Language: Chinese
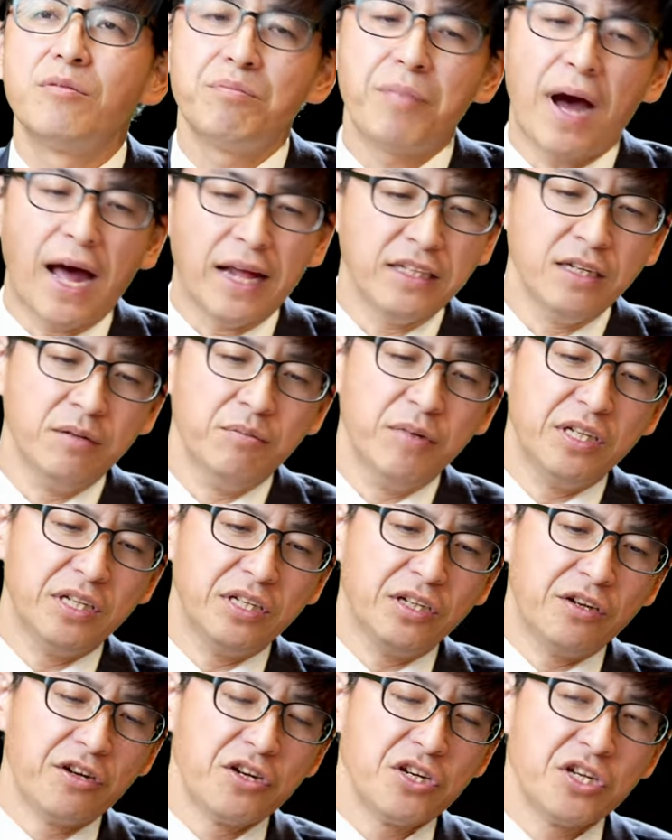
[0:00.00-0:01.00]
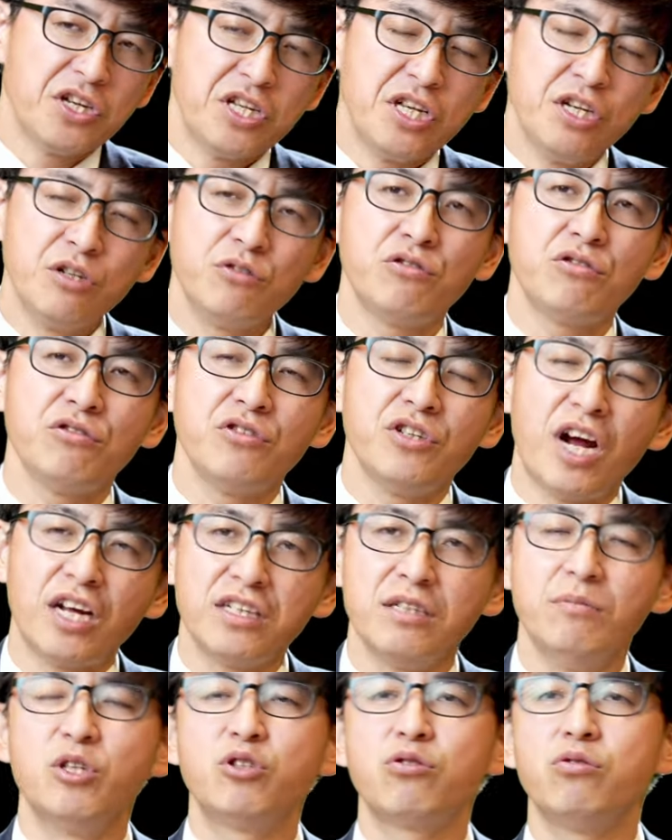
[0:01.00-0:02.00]
把他们应许
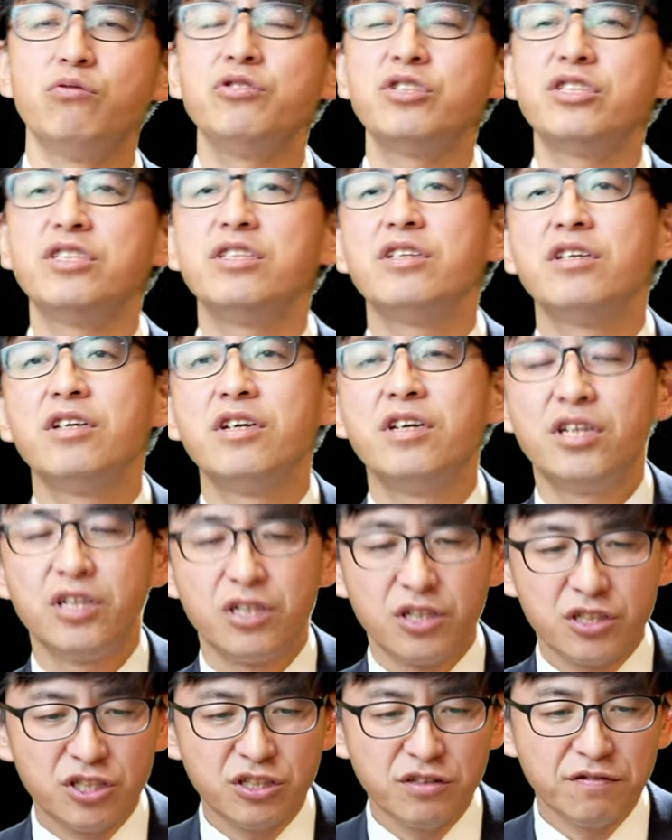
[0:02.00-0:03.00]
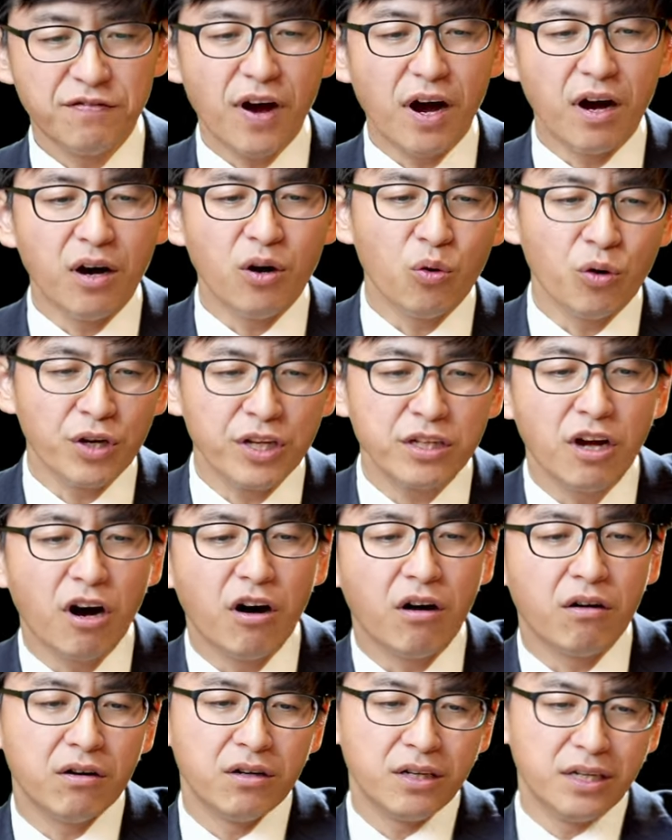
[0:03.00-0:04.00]
让他们重新释放回
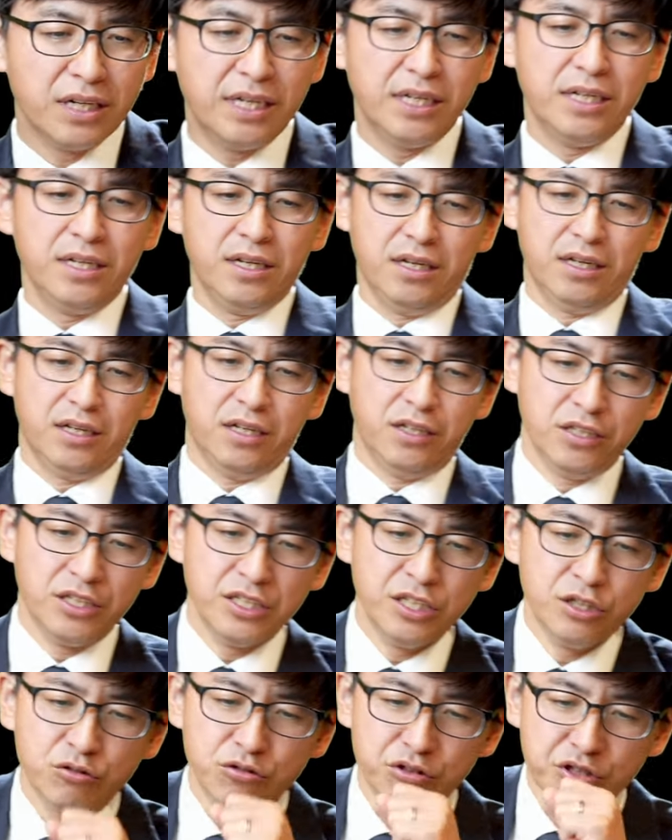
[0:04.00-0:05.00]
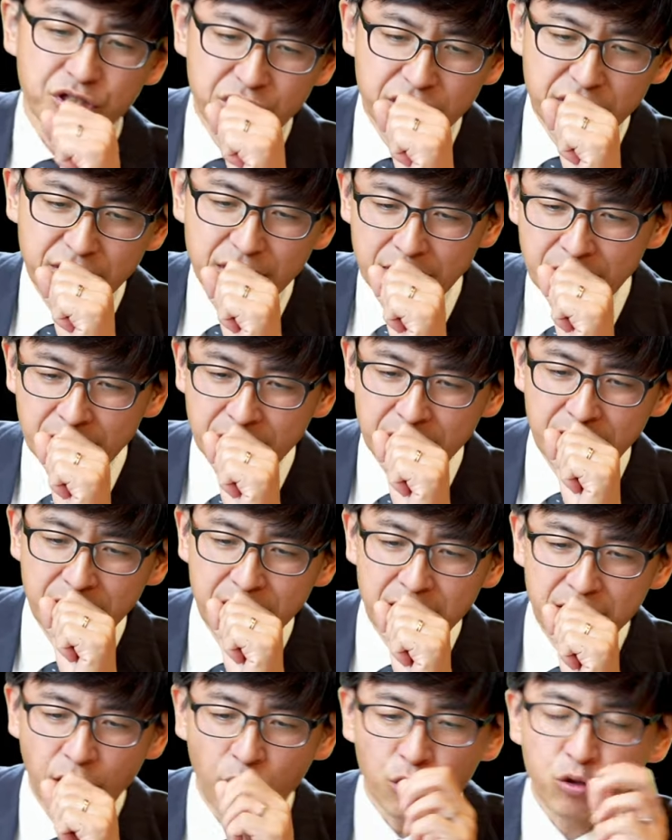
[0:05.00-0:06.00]
到啊应许之地，
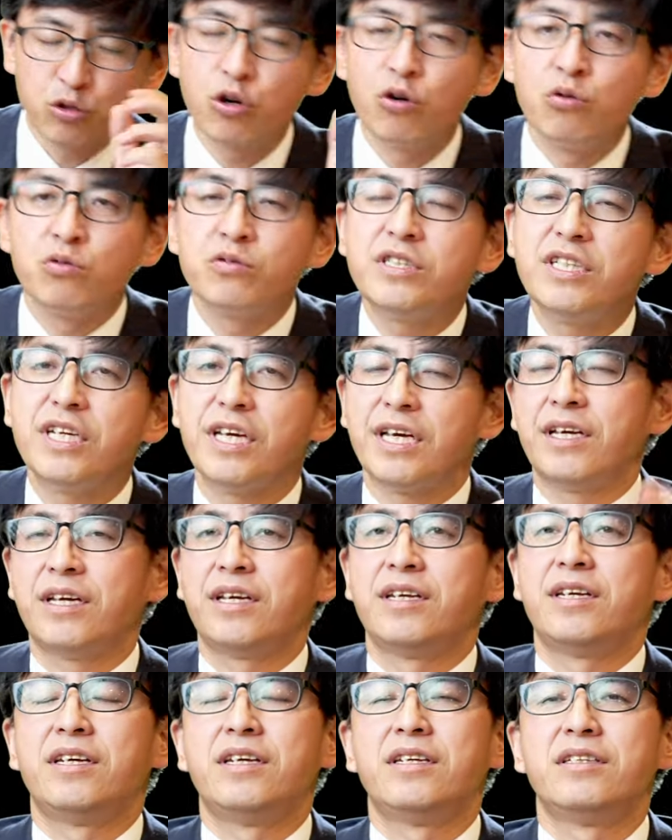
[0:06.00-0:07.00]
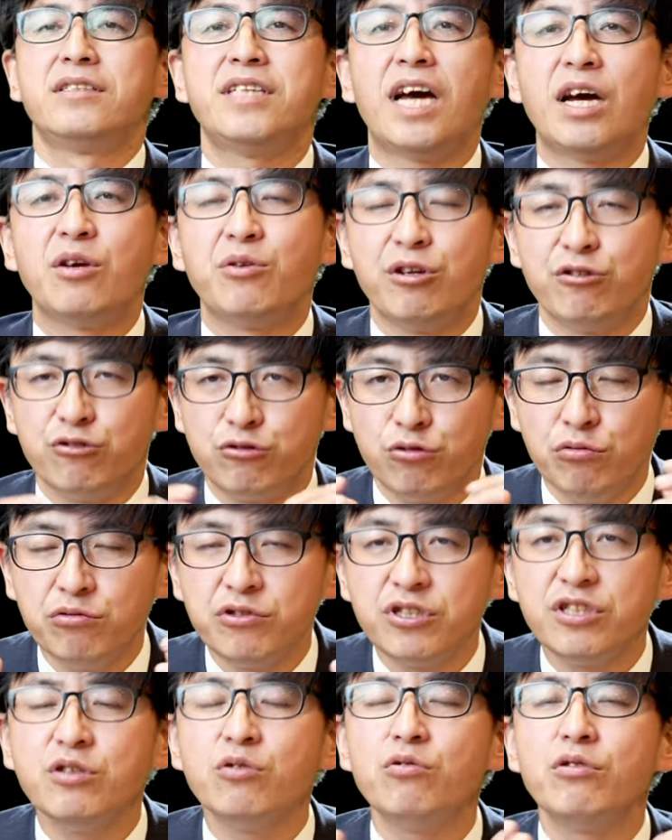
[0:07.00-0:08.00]
然后重建家园，重
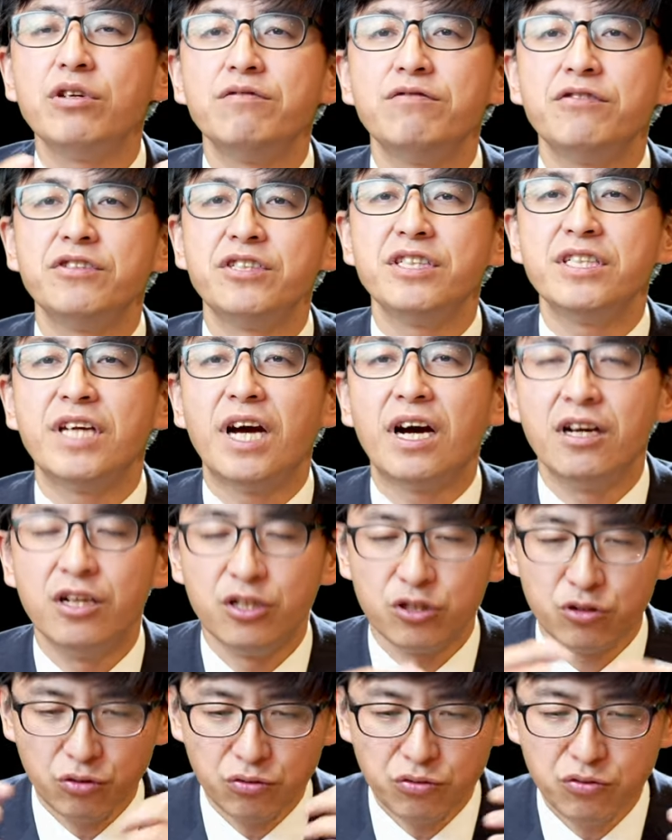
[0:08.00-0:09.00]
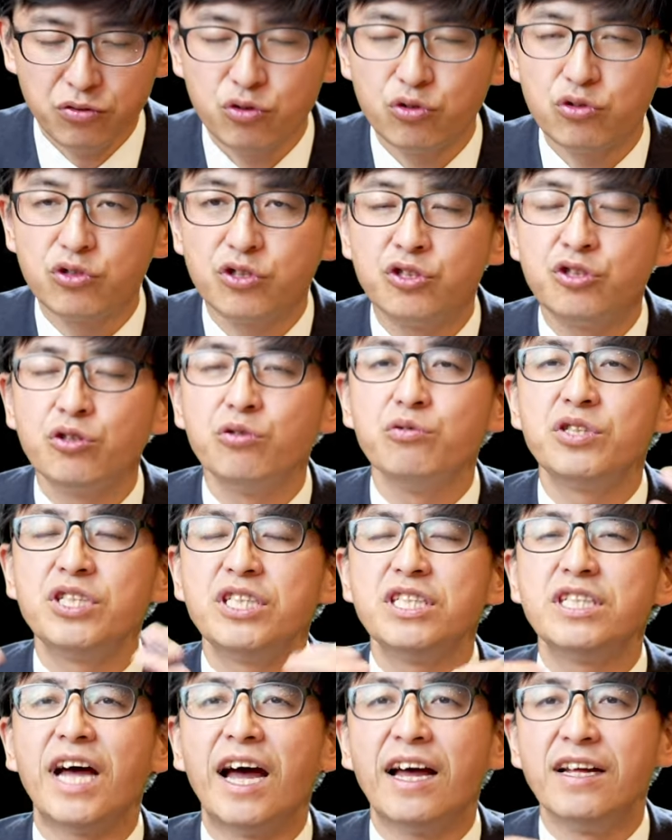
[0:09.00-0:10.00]
新恢复信仰。重修
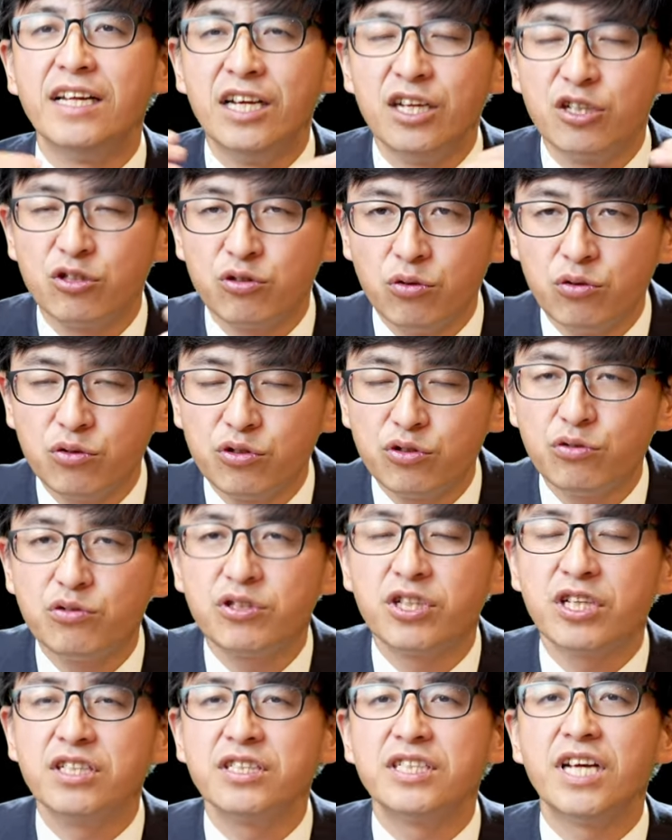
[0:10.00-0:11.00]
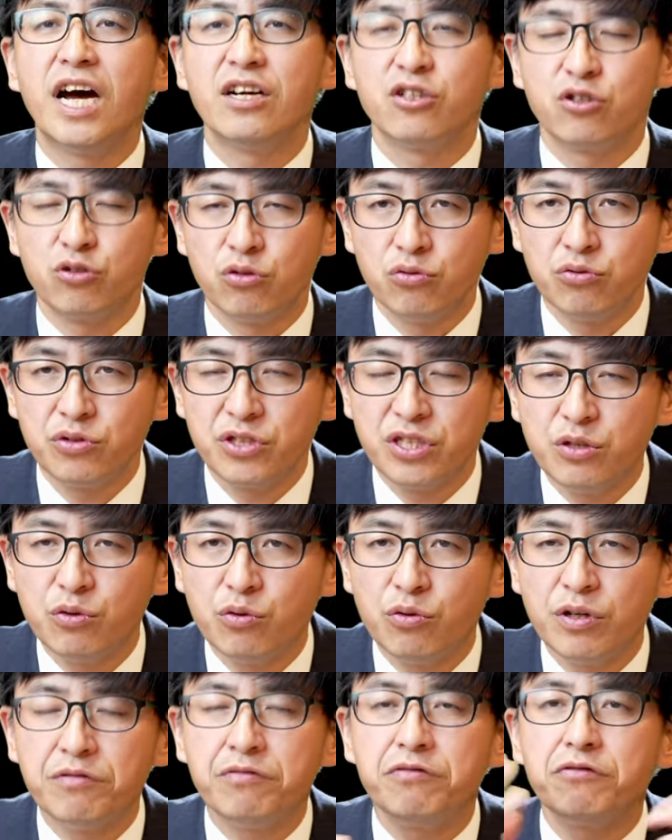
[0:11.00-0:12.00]
祭坛，重修城墙，重新
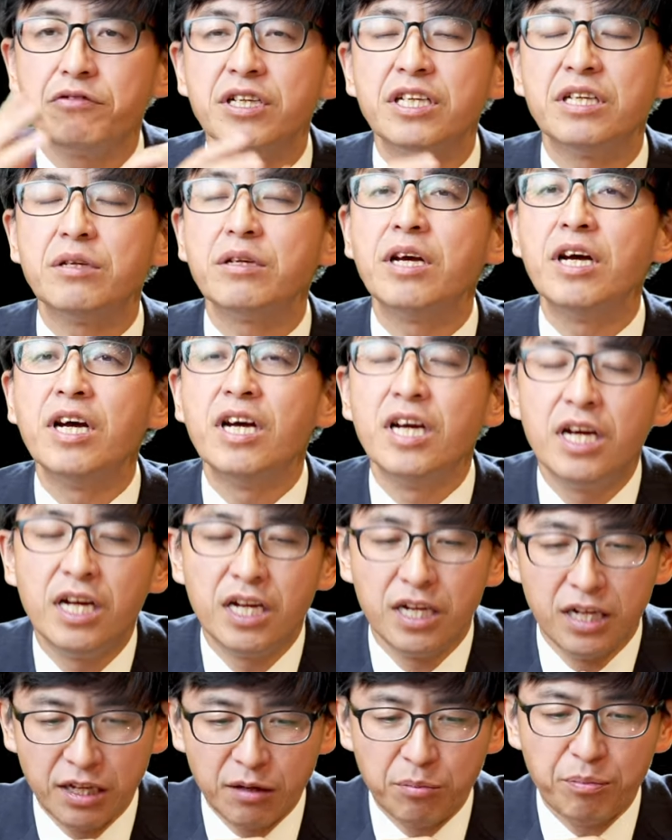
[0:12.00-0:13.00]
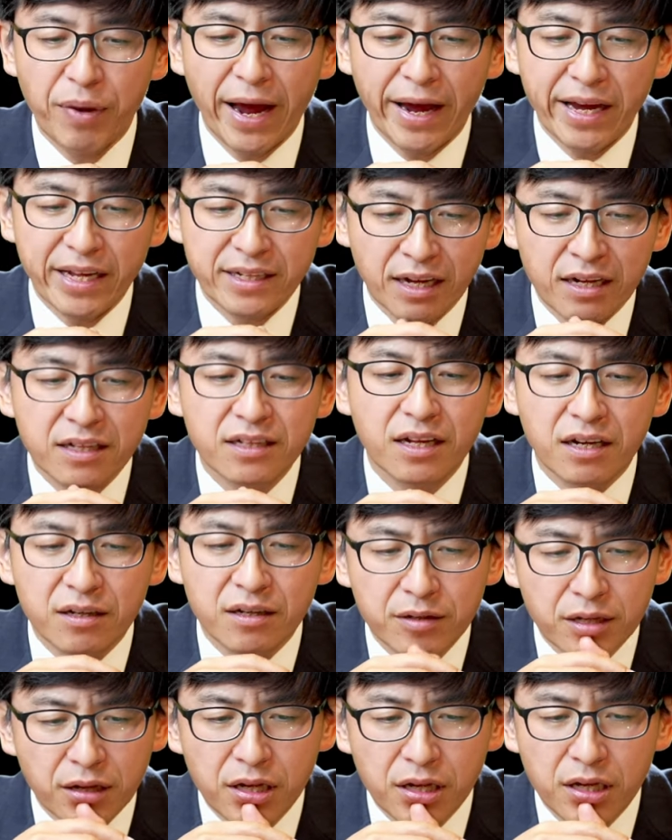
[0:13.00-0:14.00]
恢复礼礼拜等
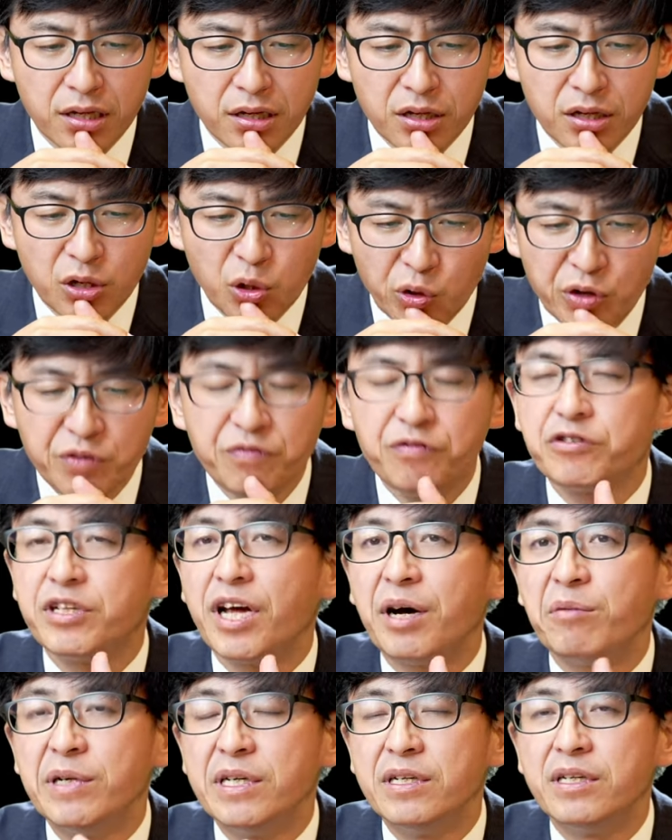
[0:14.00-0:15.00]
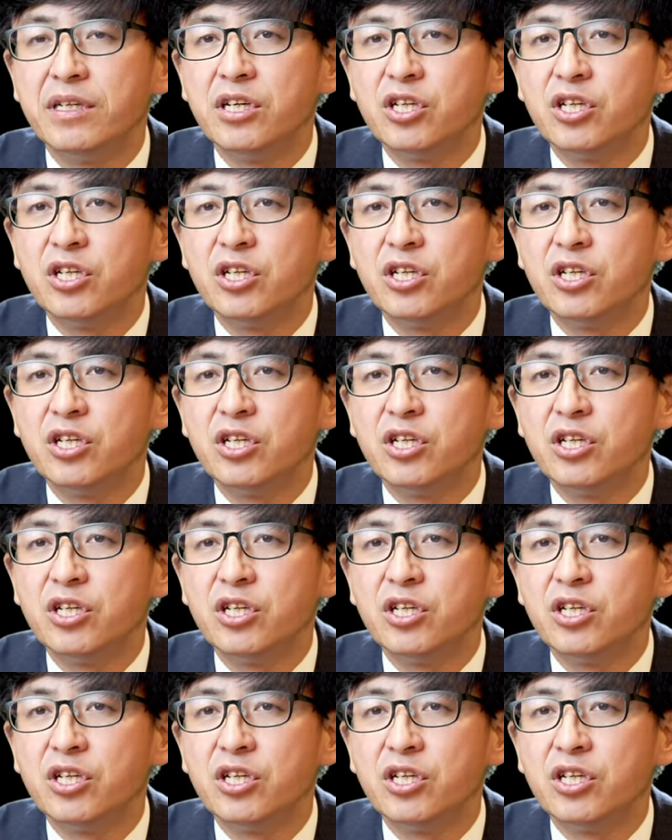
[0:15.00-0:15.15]
等，恢复他们。